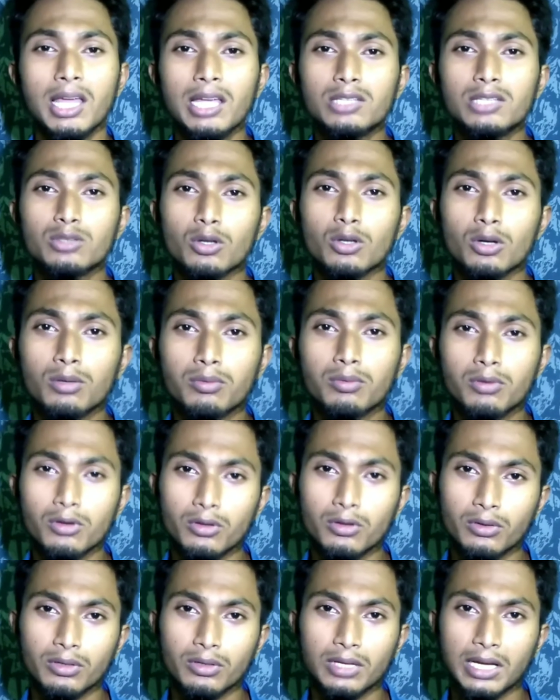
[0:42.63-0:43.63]
এই সকল
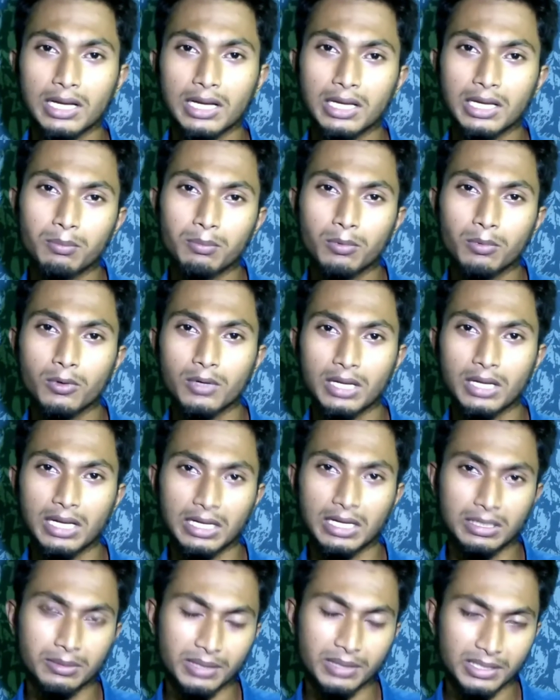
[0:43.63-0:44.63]
ফোন একের পর
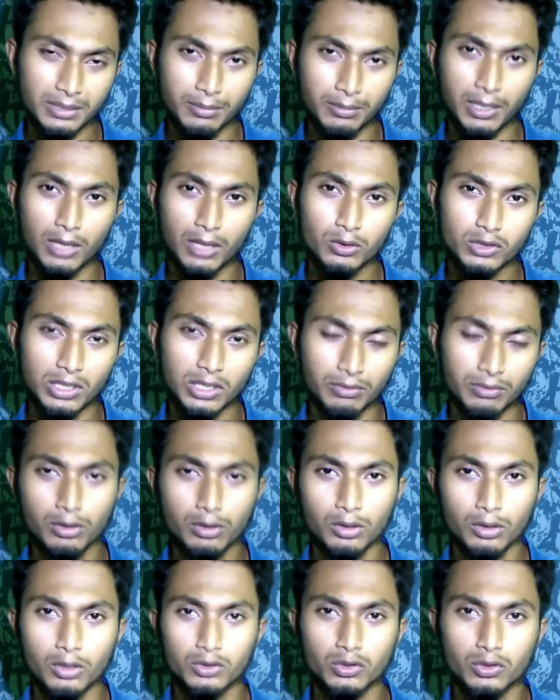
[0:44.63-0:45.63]
এক একটা ভালো
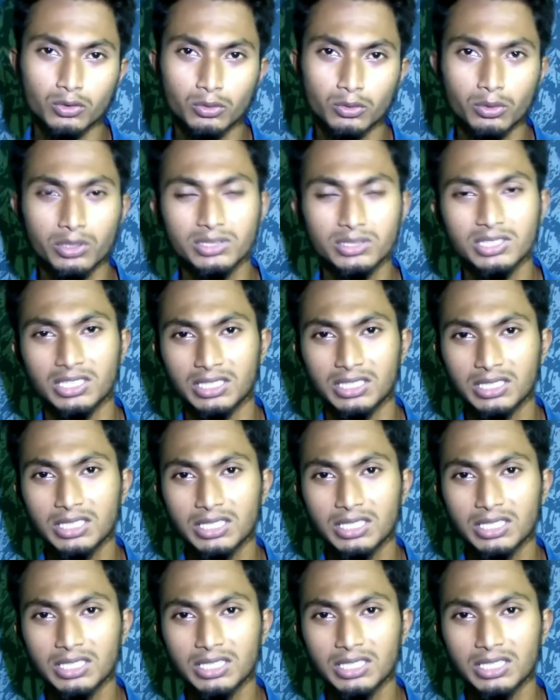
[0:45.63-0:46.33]
সাফল্য অর্জন করেছে